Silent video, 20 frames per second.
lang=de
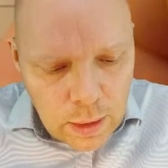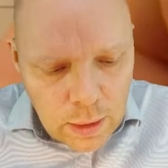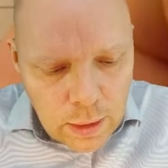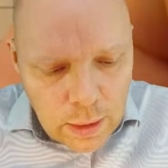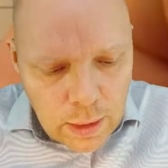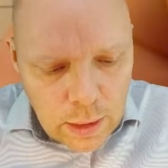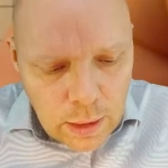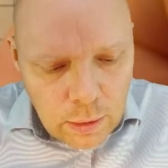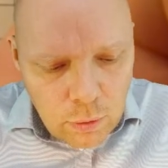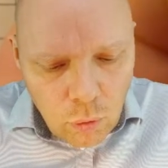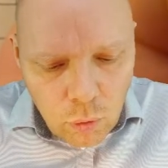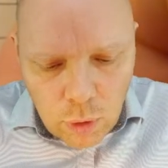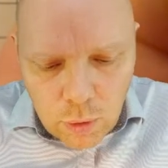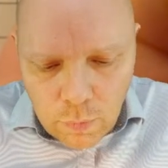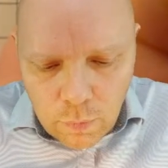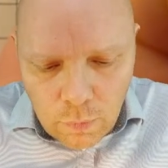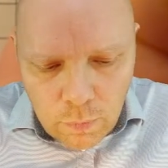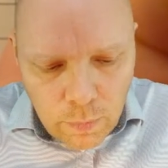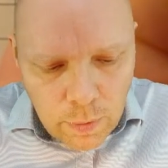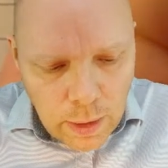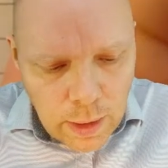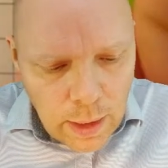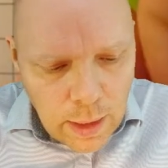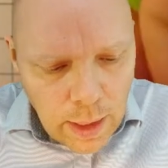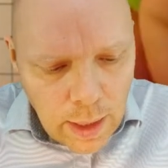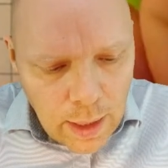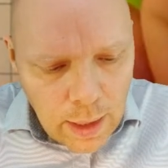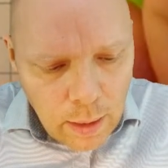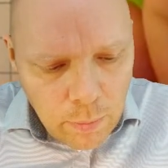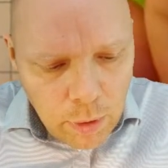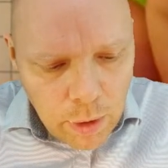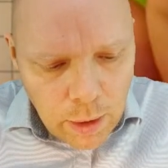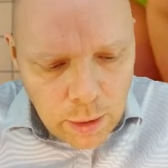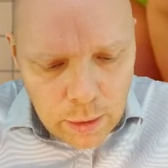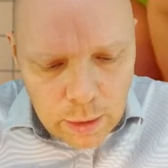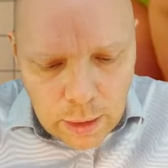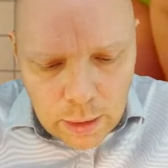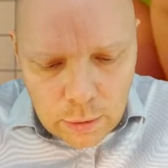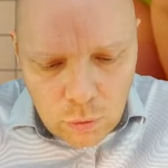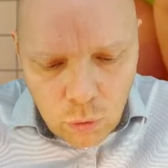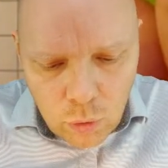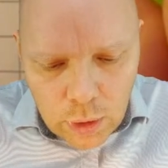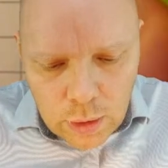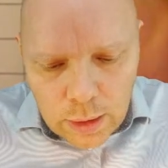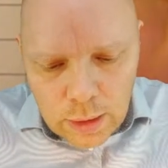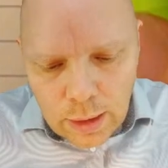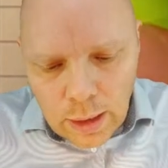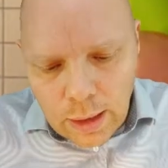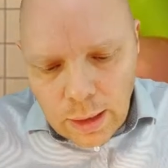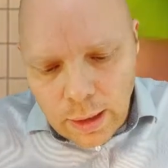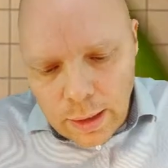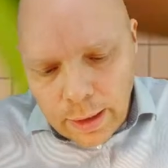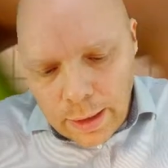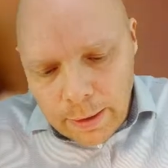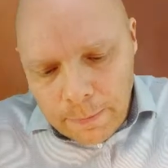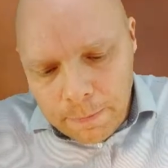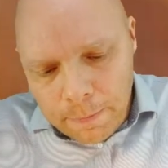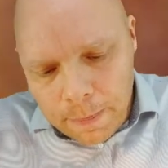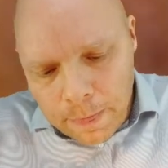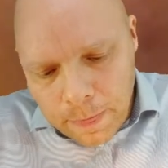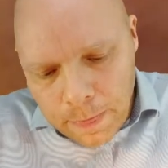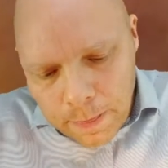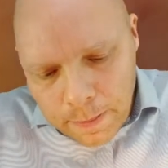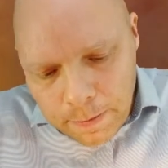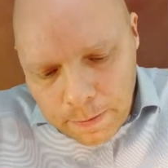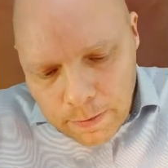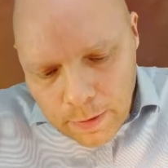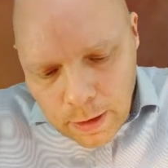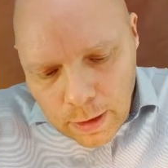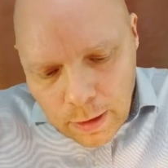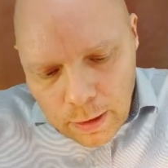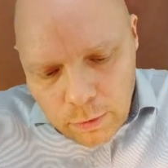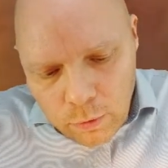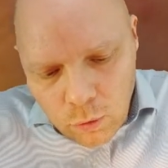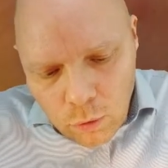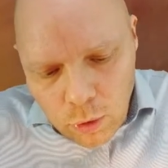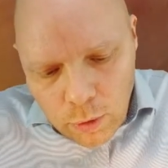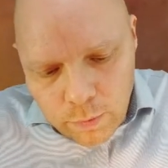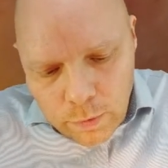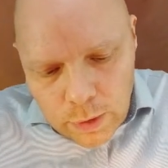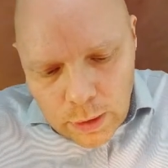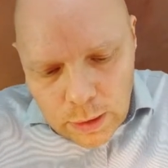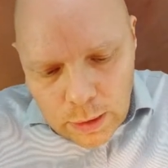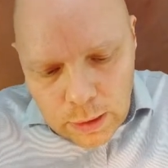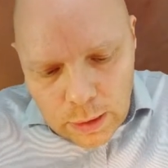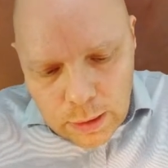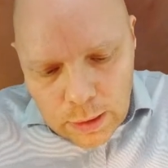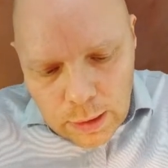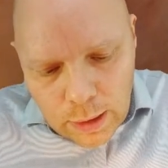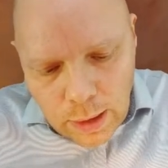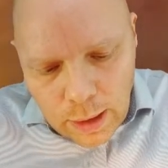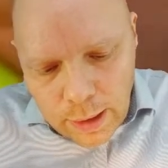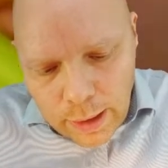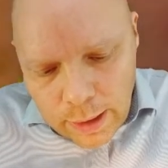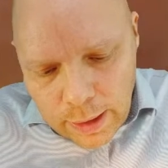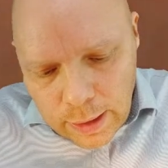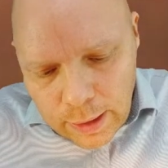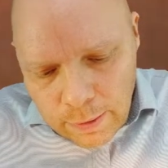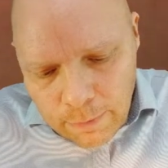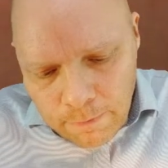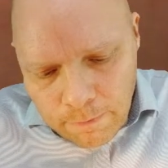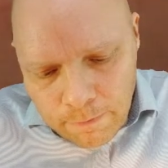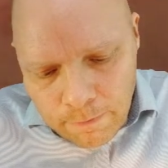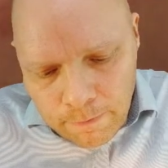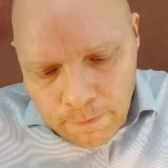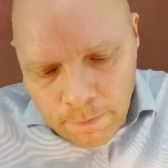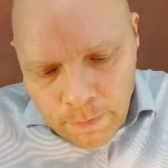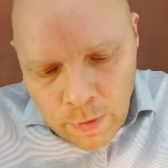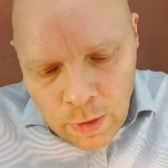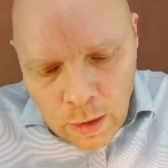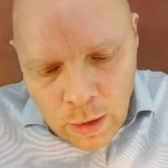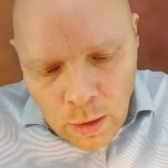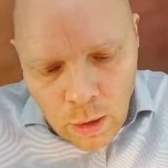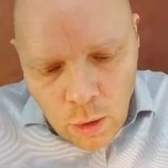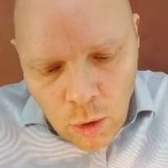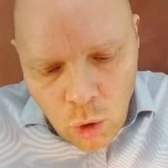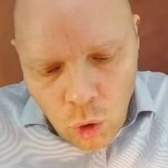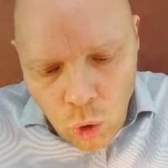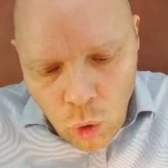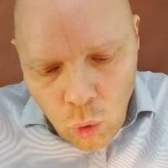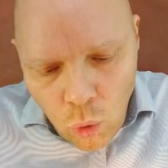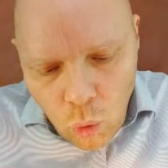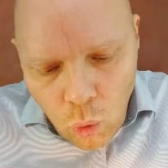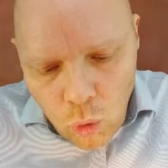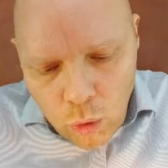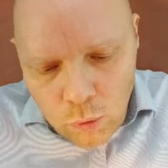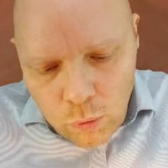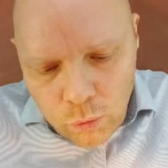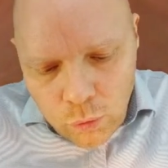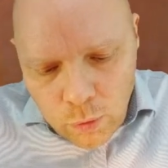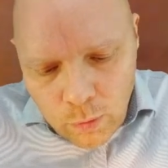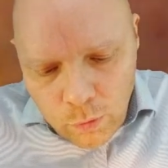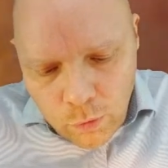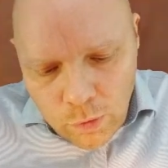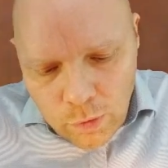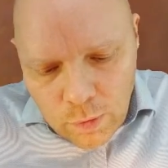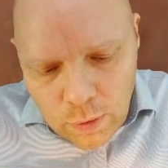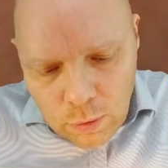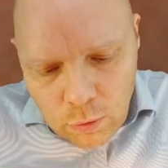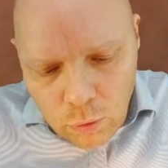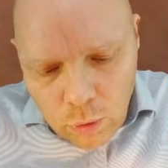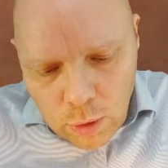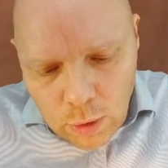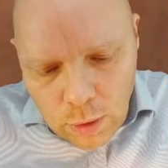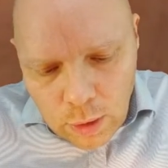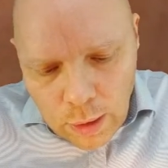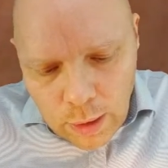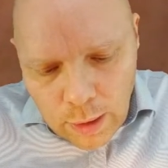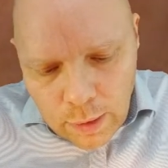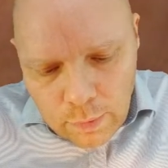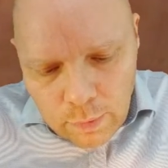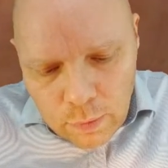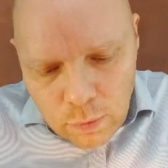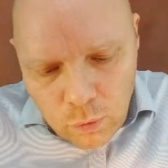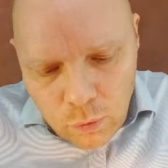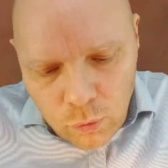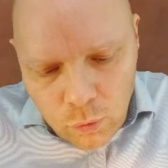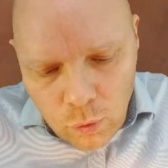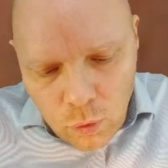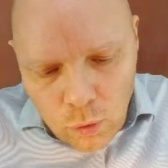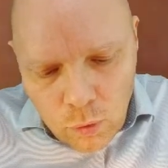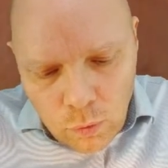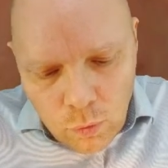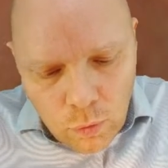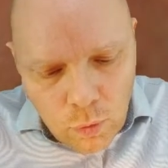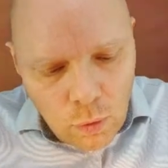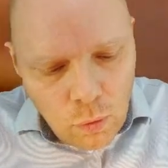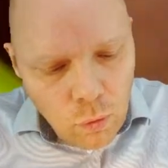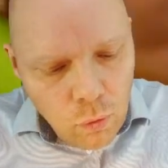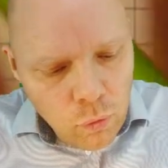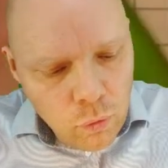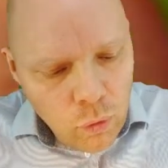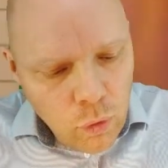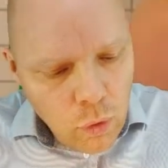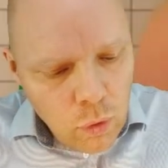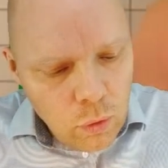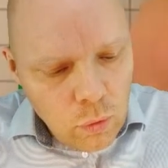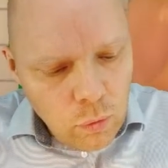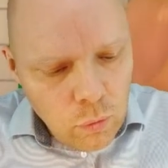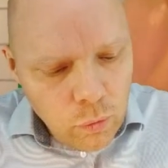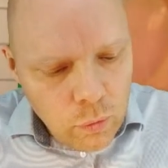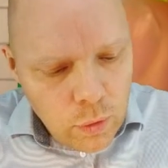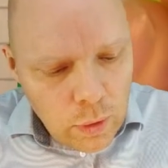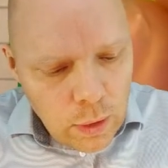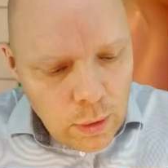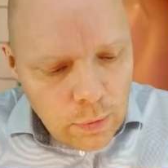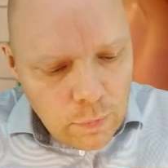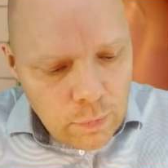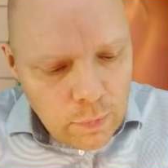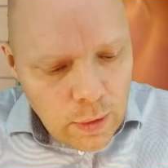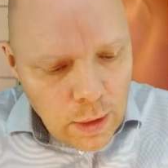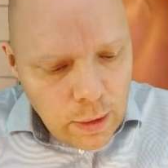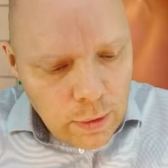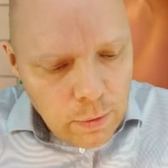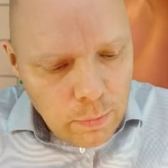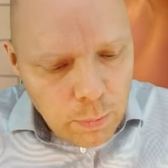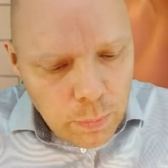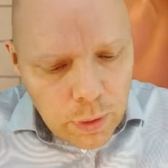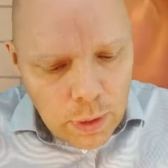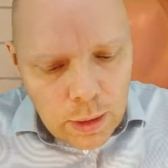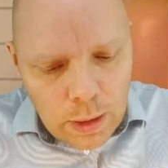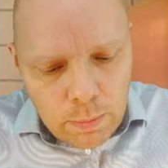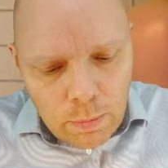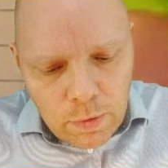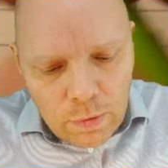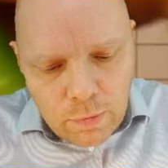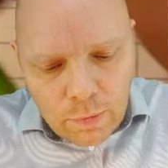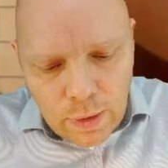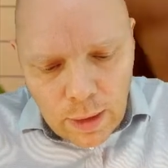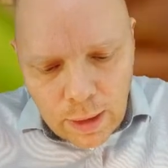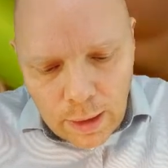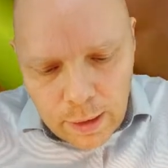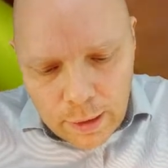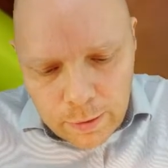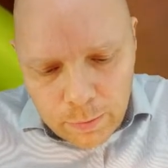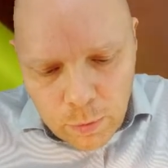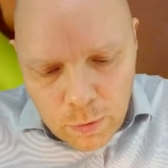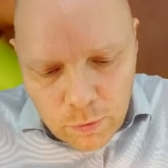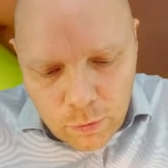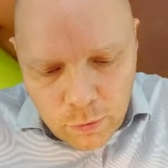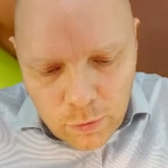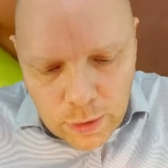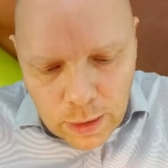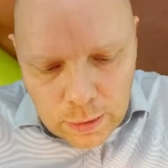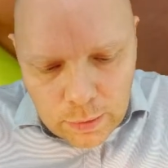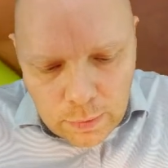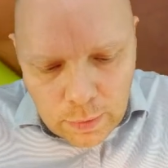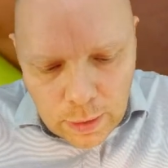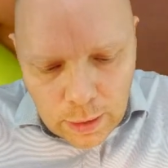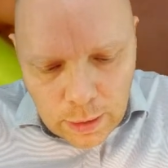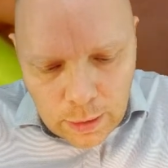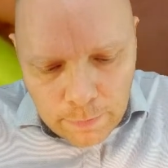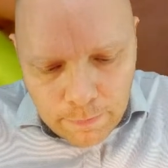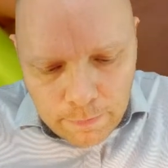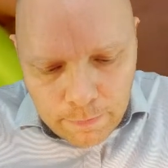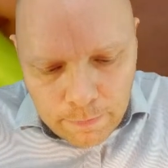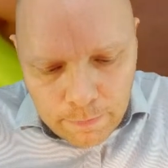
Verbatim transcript: geht nicht durch 2, aber geht durch 3. Also kommt hier die 3 hin und 15 durch 3 sind 5. 5 ist eine Primzahl. Ich bin fertig.